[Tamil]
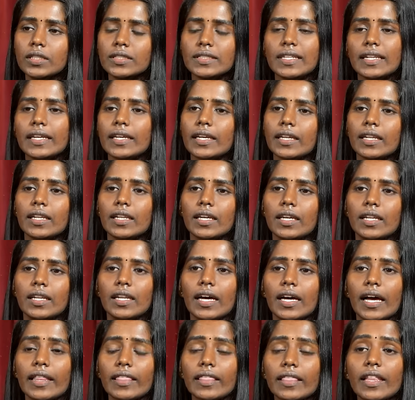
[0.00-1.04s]
இட்ஸ் லைக் இல்லை
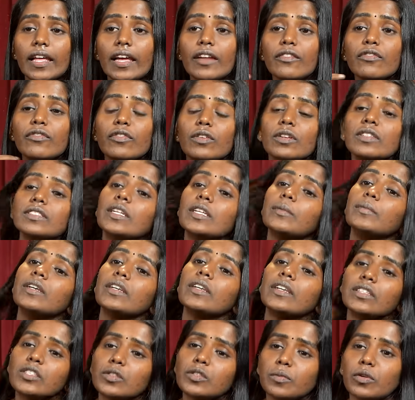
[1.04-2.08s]
இல்லை அண்ட் தென் ஃபர்ஸ்ட் டைம்
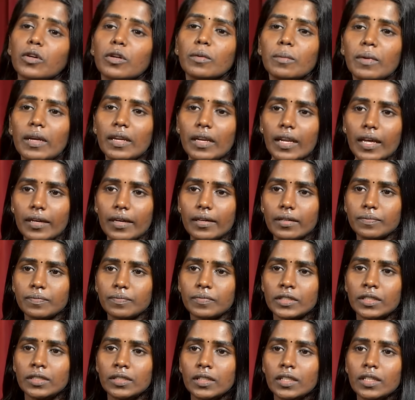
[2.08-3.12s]
ஹி கெஸ்ட் மீ ஆன் மை நெக்
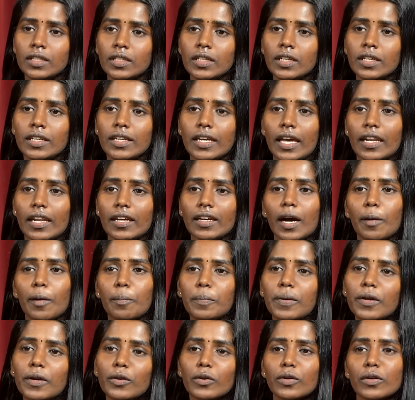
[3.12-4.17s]
எனக்கு
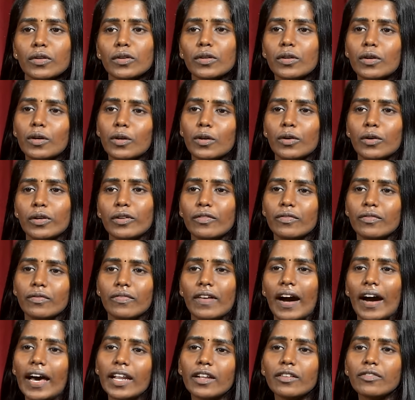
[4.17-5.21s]
அப்போயும் எனக்கு ஒரு
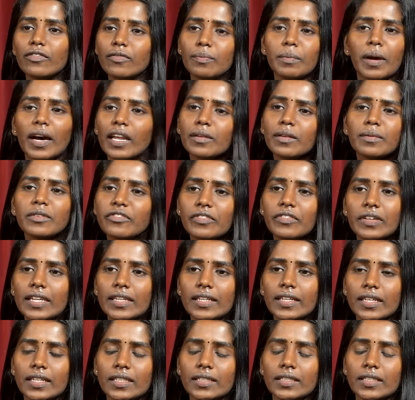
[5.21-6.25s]
வேற வேற
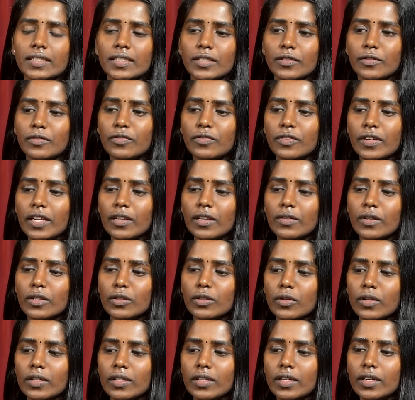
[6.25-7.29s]
ஃபீலிங் வந்துட்டு ஃபீலிங்
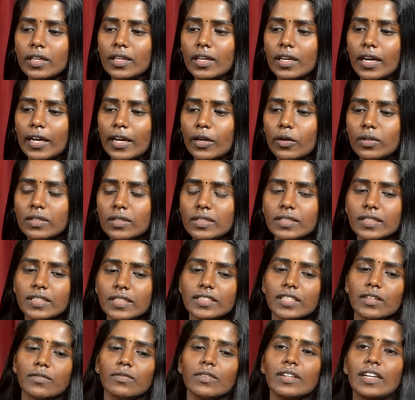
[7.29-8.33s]
வந்தோடனே ஐ குட் சி
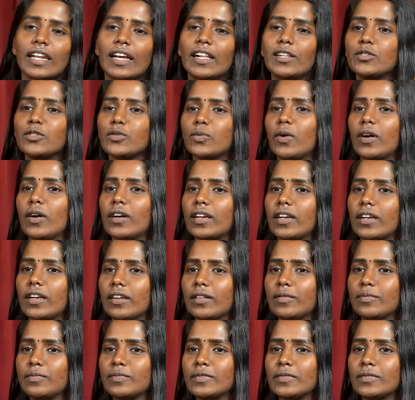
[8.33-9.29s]
சம் ஒன் எல்ஸ் வாக்கிங்